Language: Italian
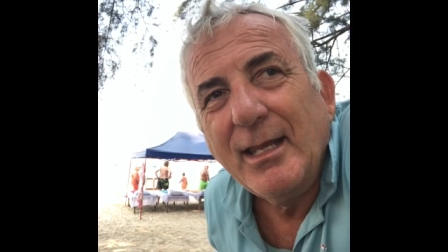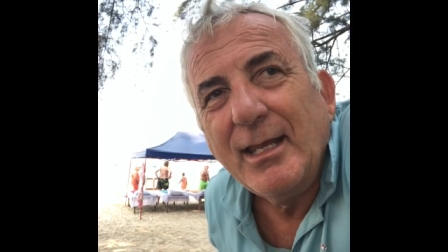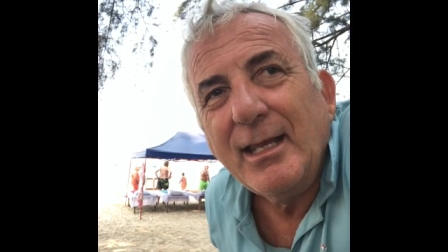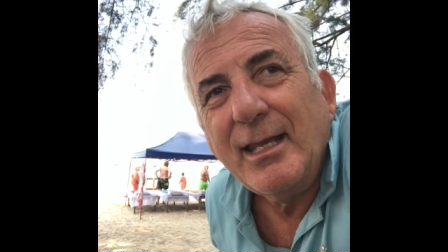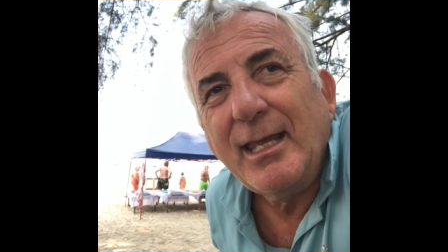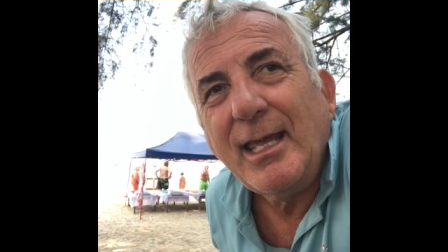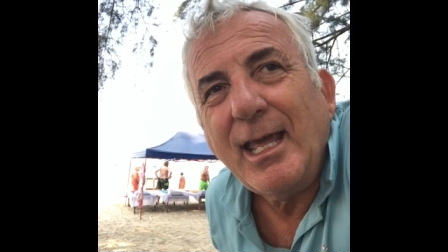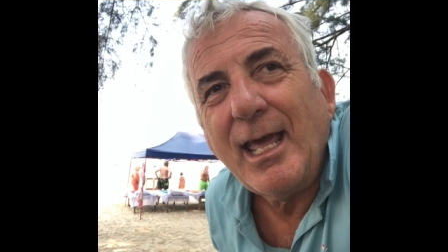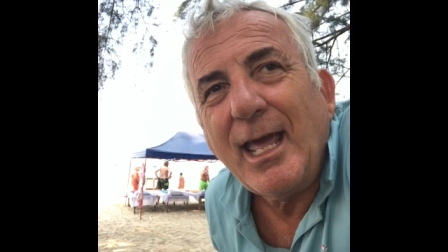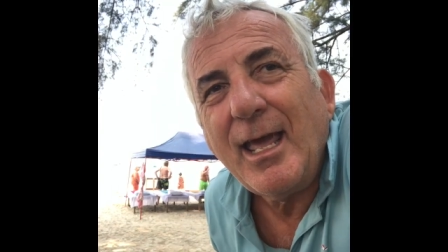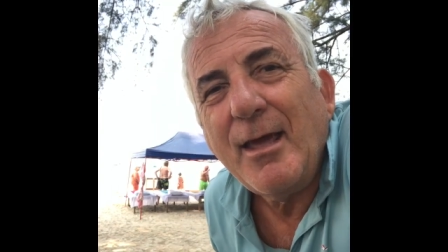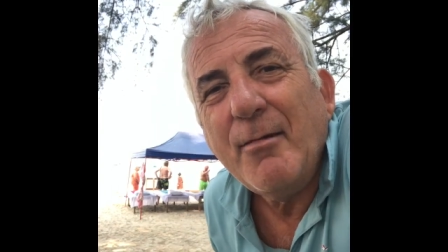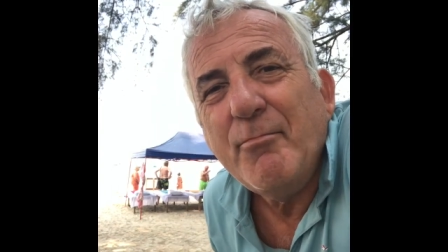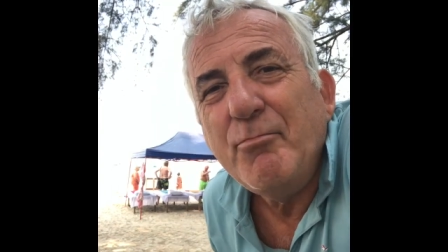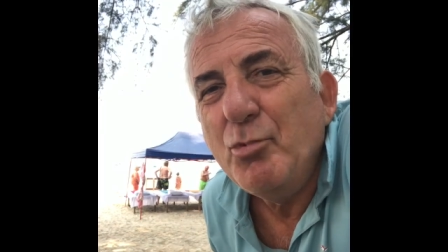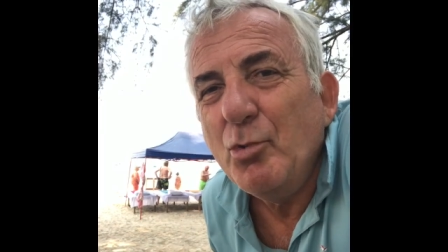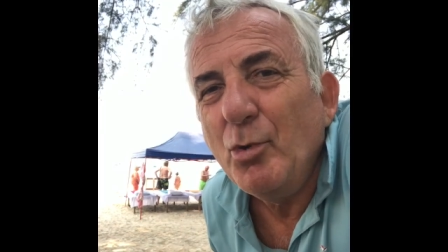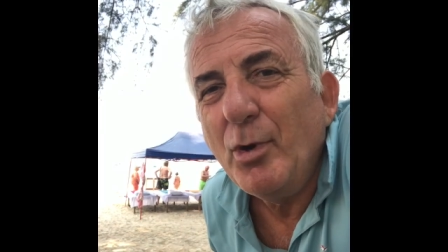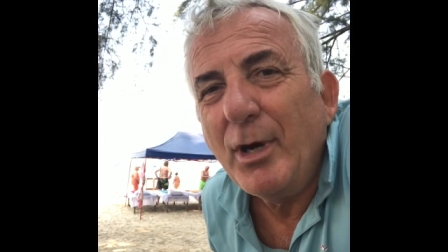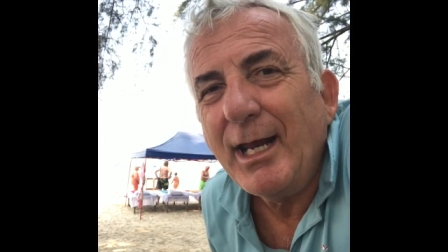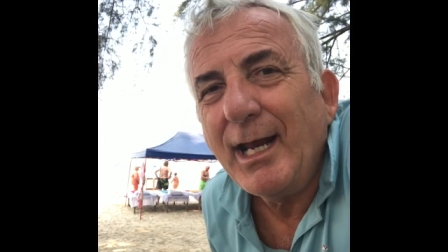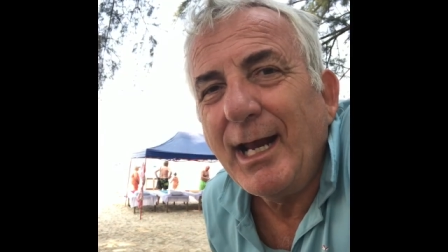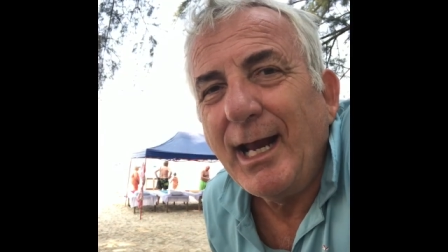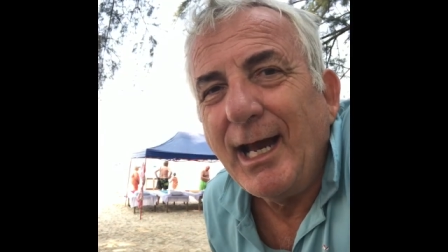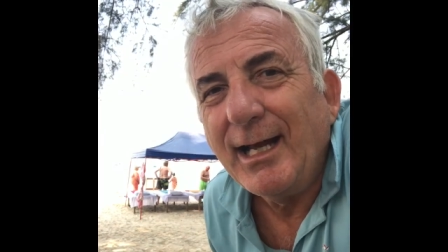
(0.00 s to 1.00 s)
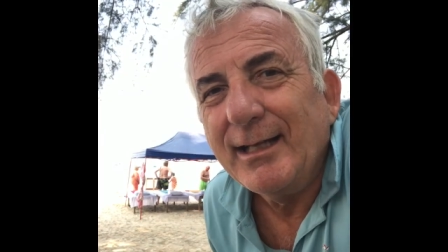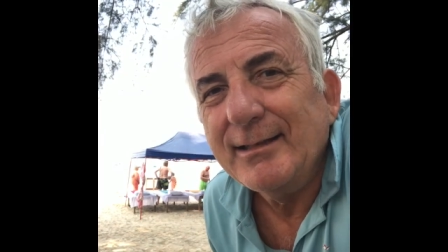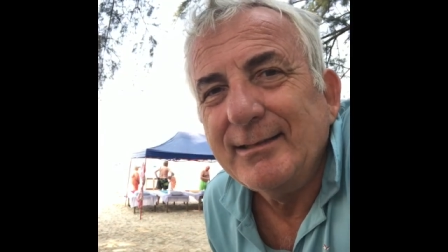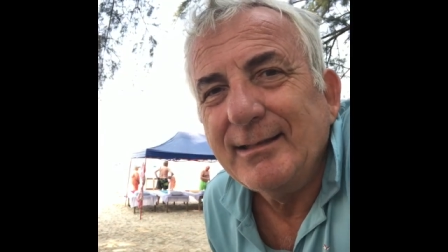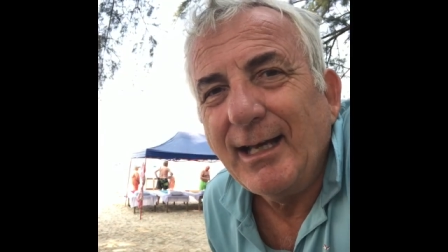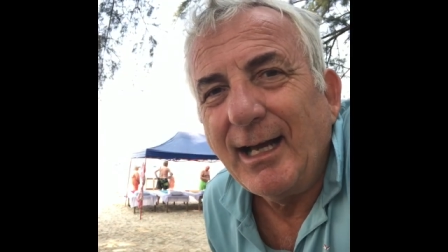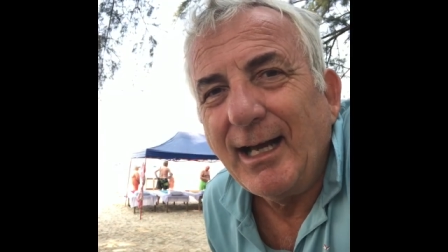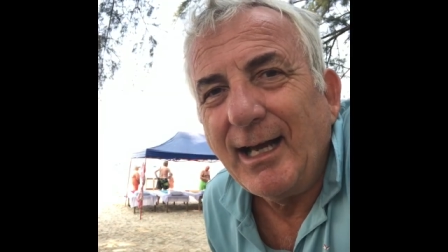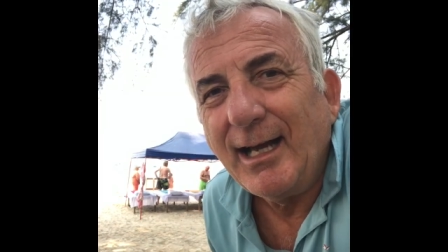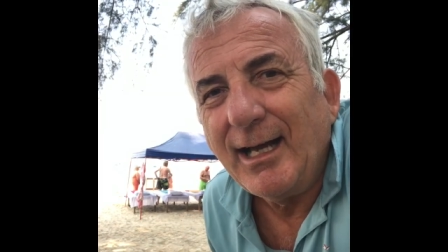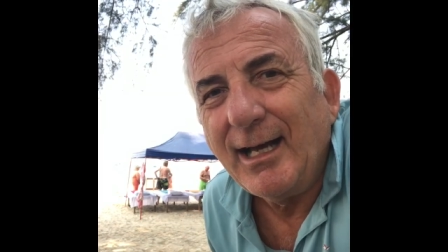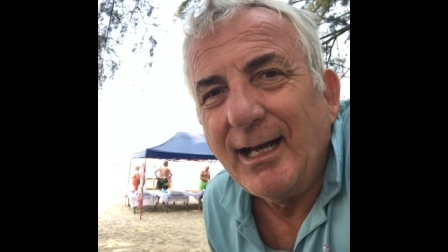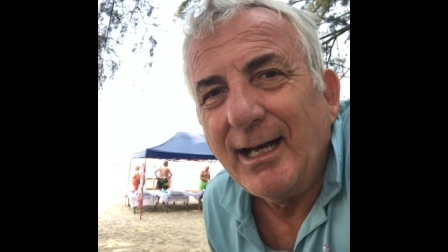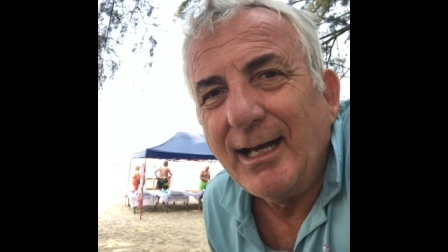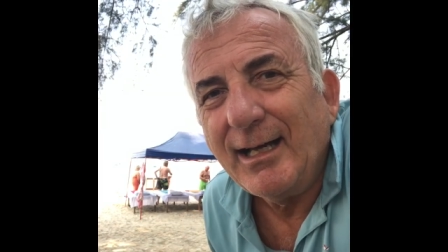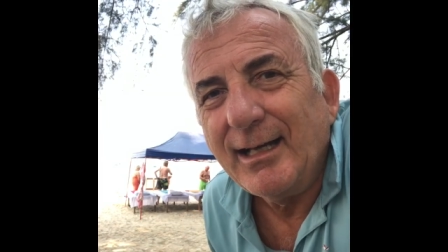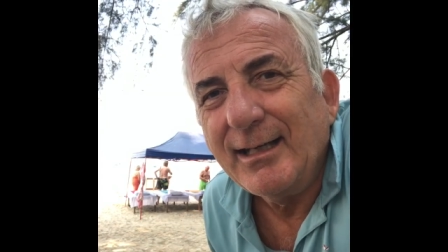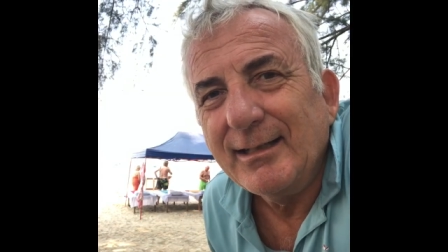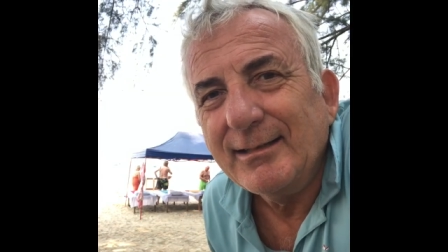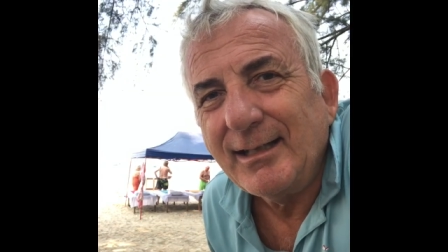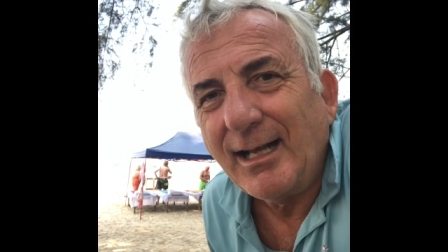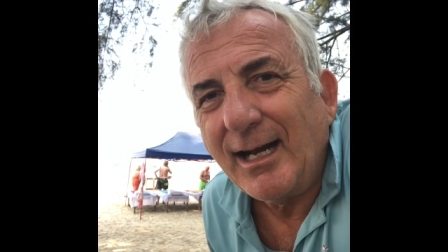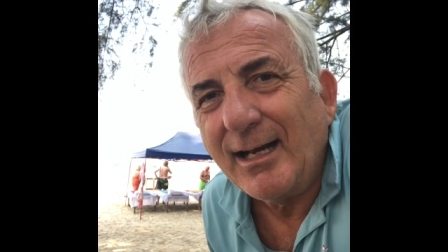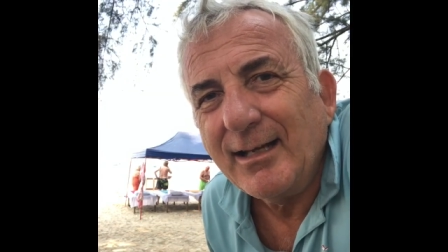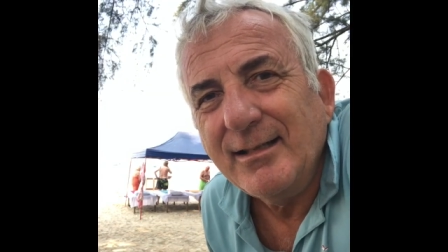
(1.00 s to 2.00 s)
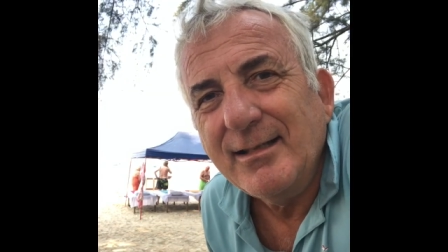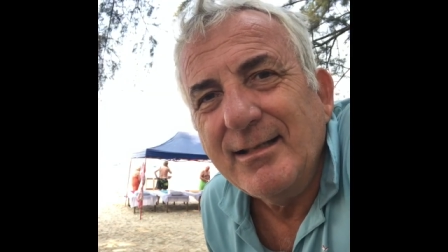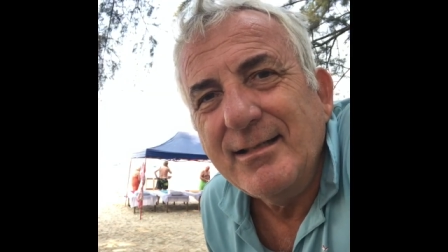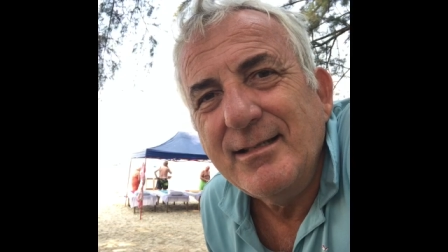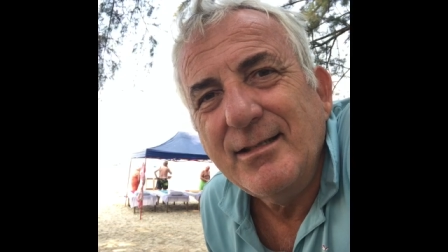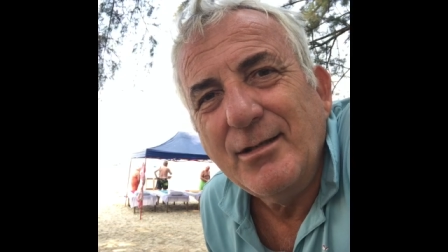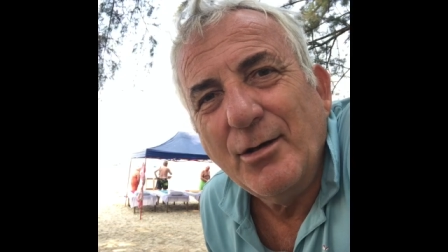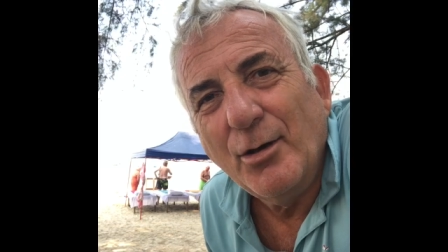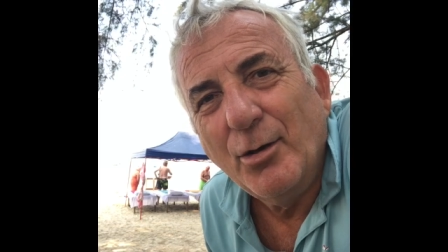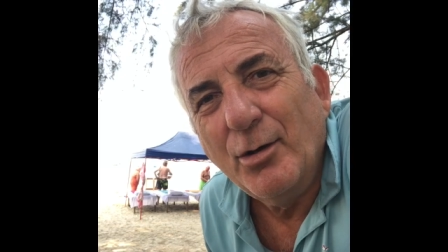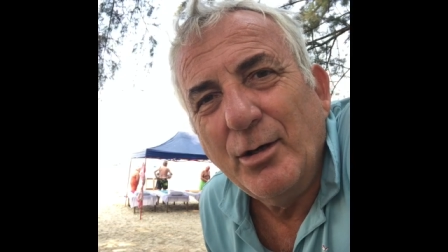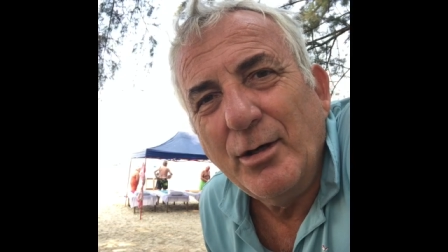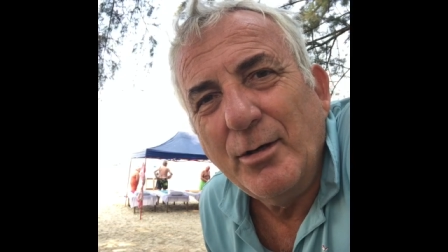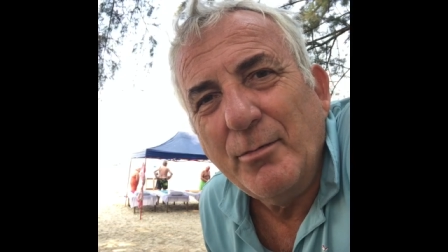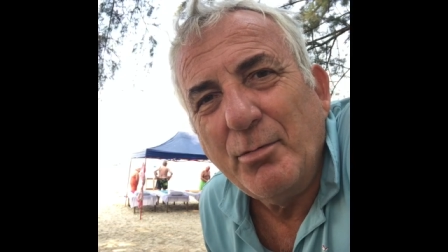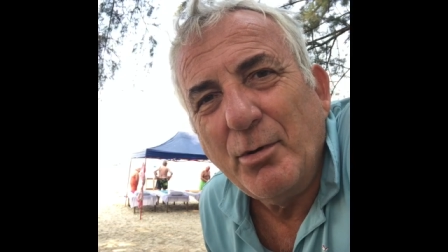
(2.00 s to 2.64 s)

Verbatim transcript: che è più legata a tradizioni,